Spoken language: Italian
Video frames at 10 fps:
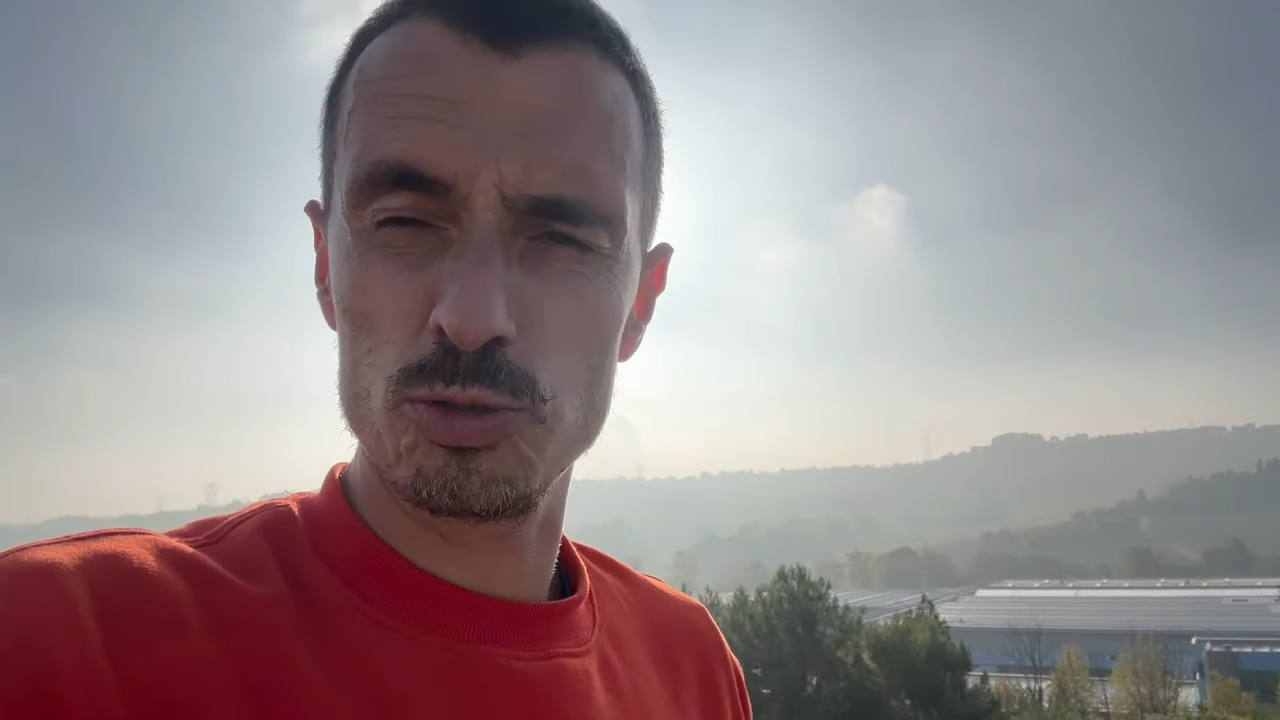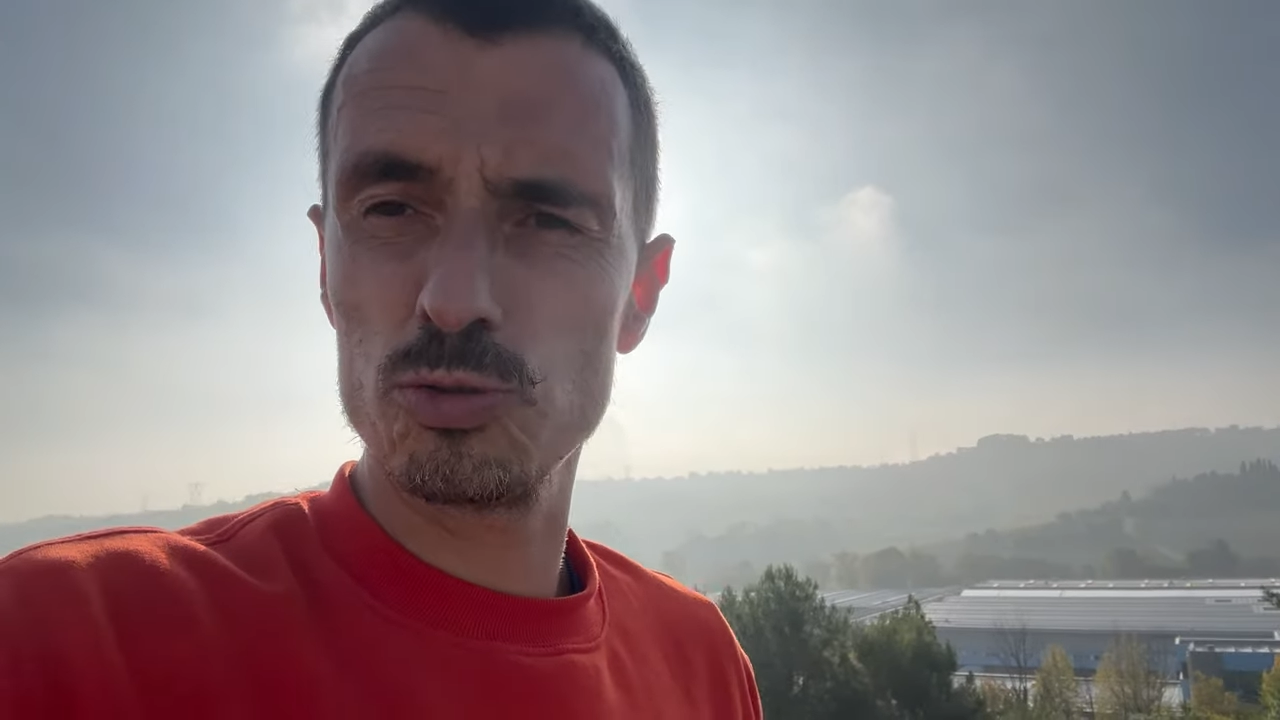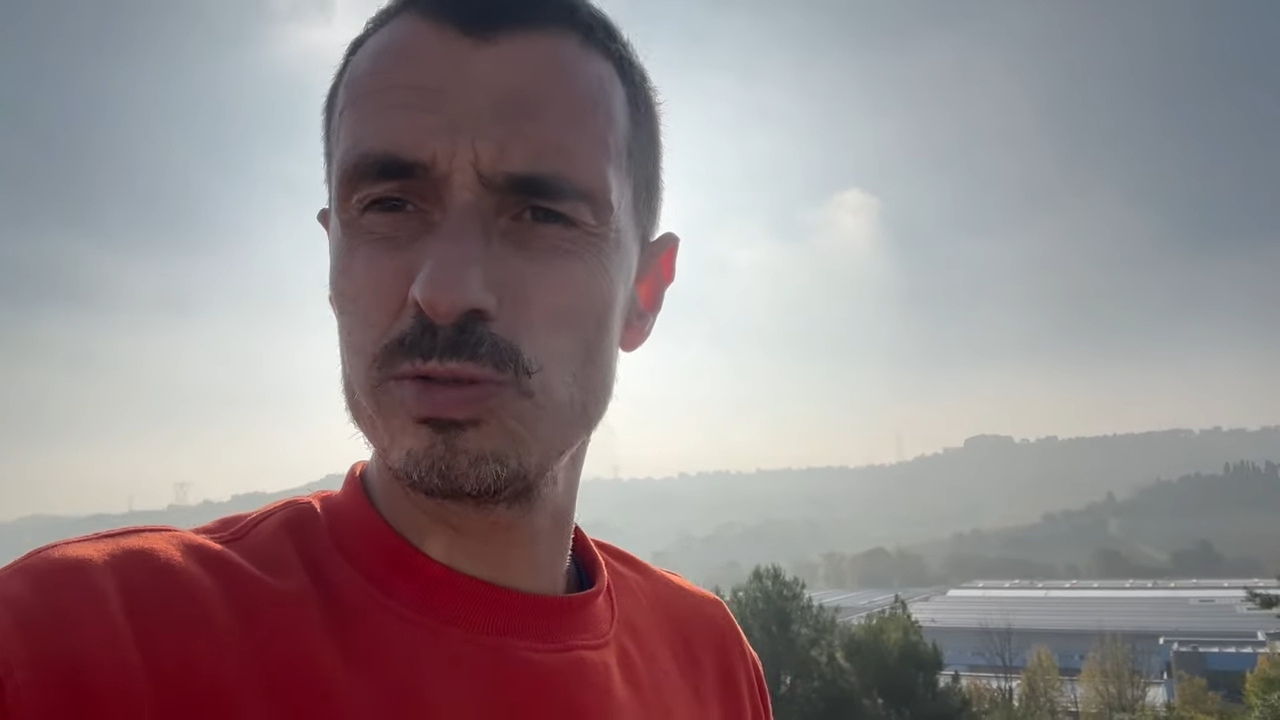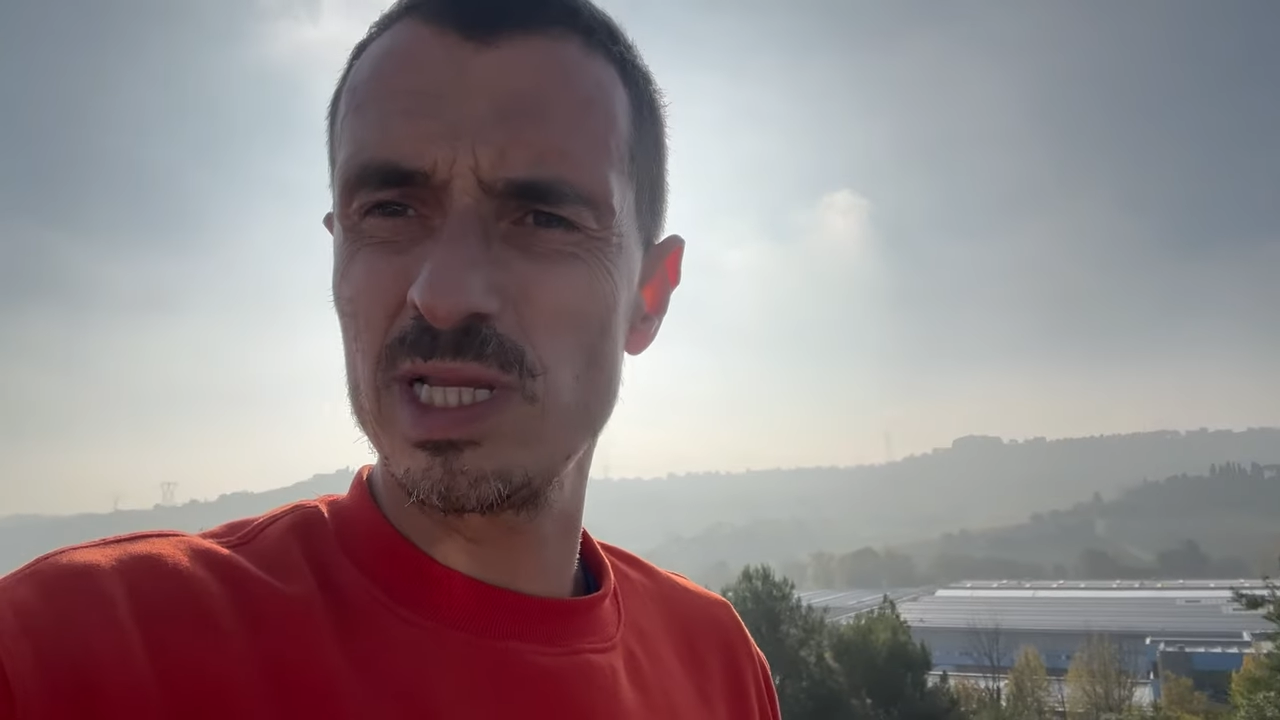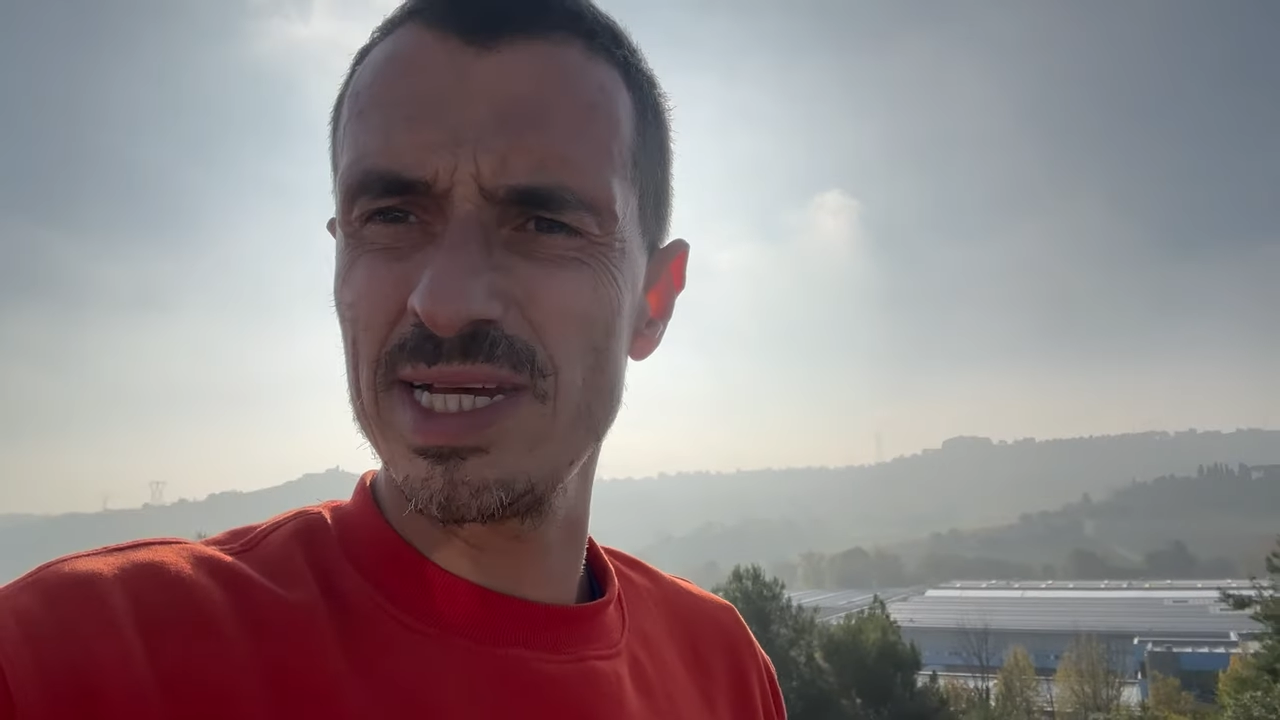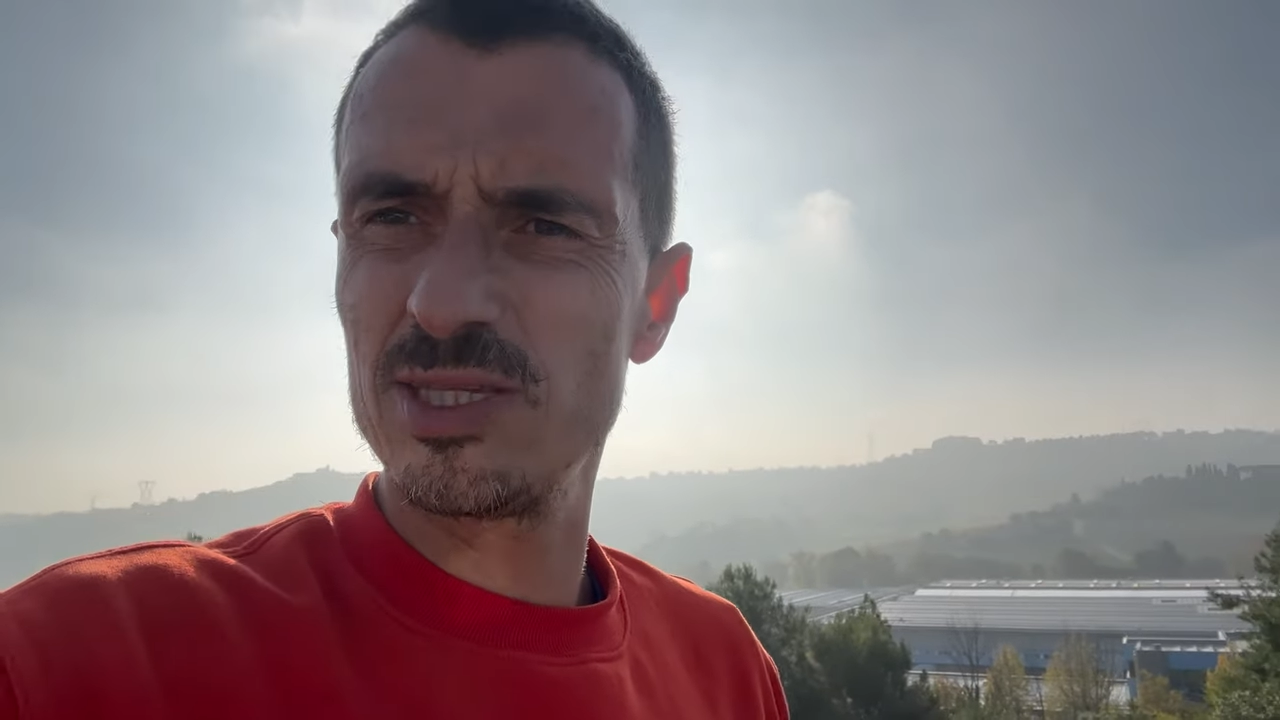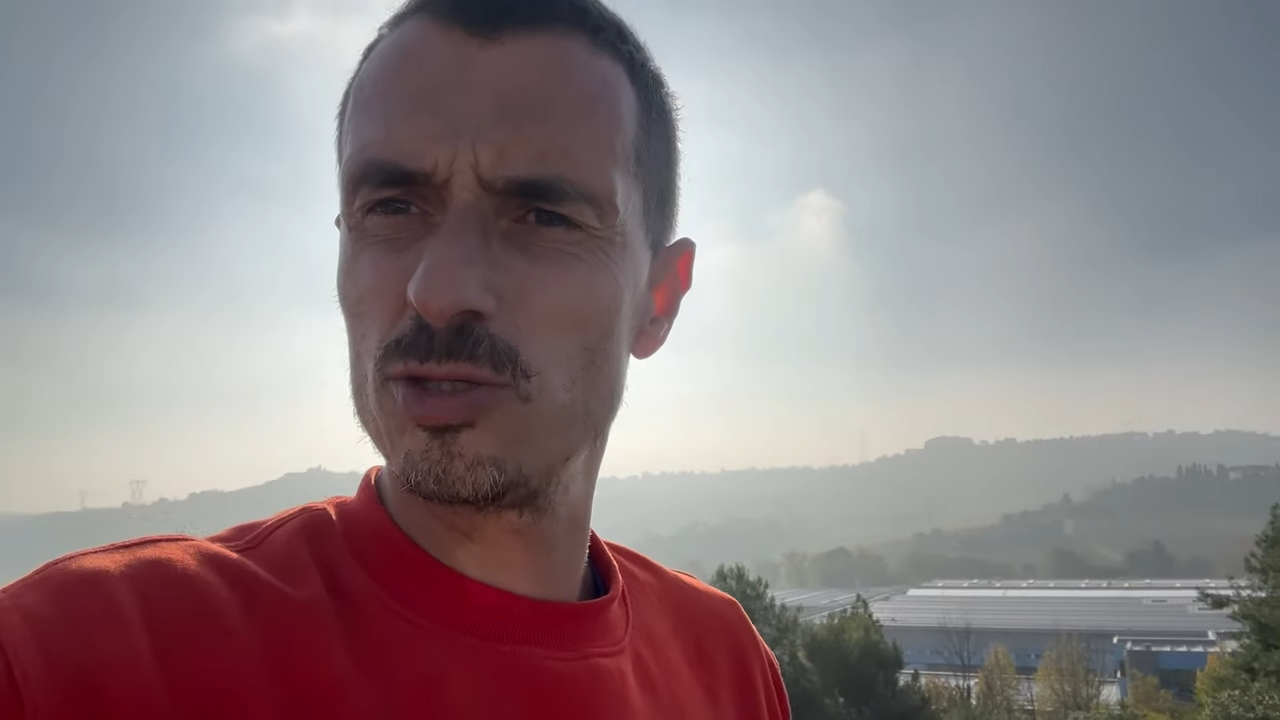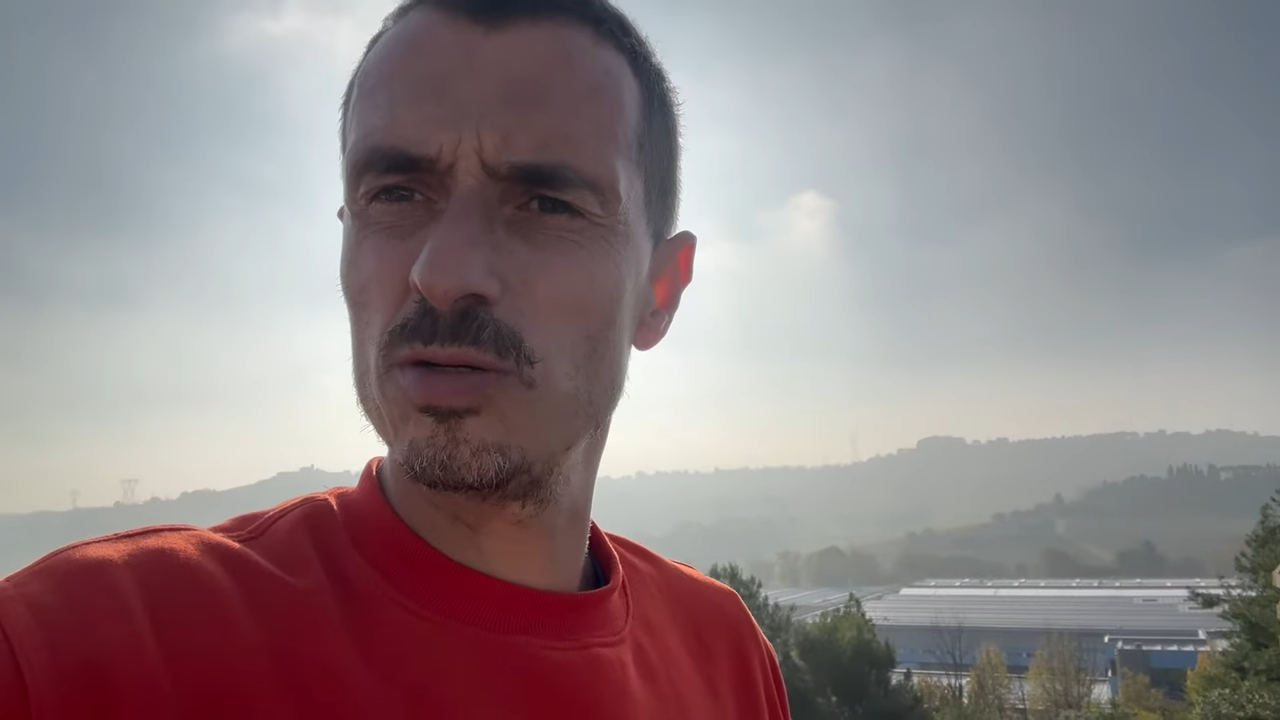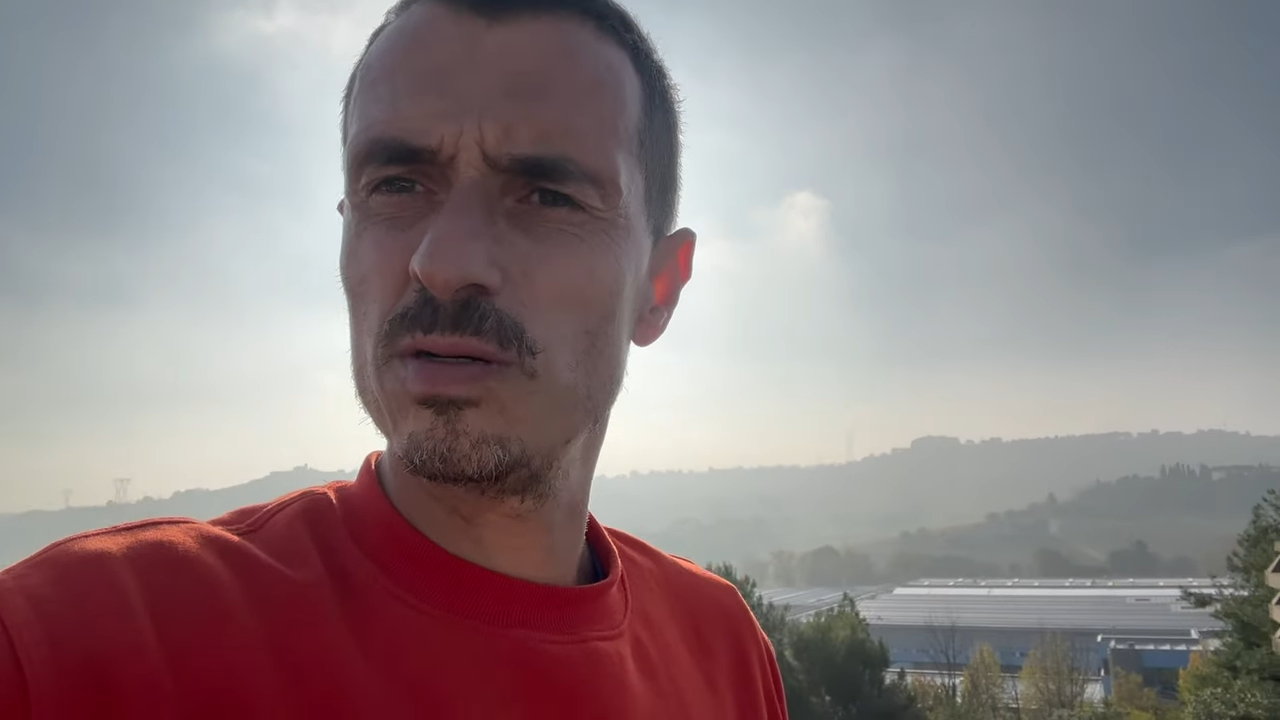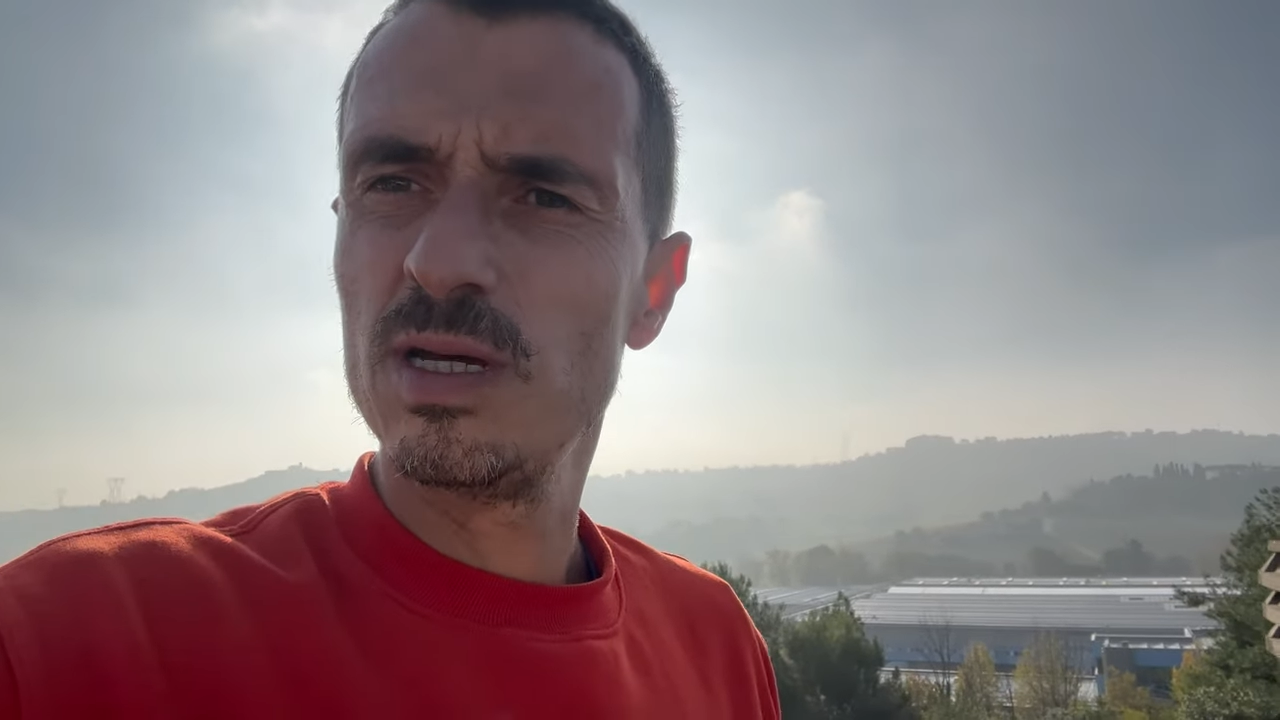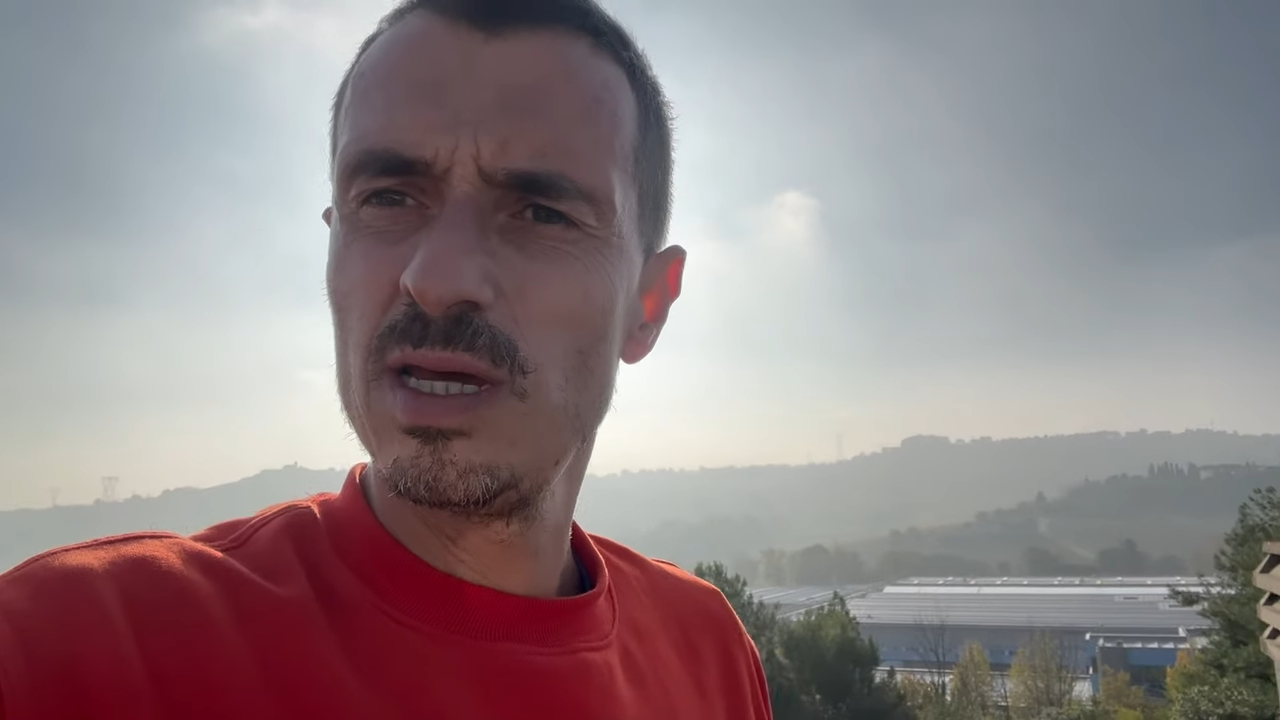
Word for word: sul tetto